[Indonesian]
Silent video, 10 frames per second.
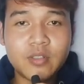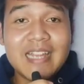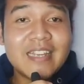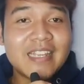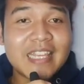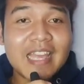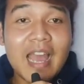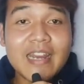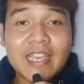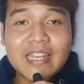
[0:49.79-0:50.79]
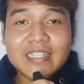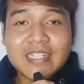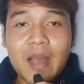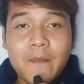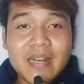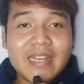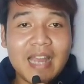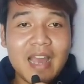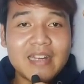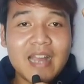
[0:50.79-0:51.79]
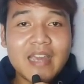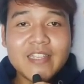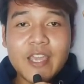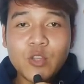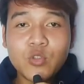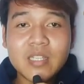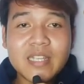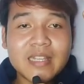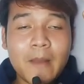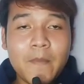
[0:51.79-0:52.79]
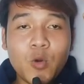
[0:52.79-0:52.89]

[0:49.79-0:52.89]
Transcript: Dan ketika anak ini sedang berenang, kakinya itu ternyata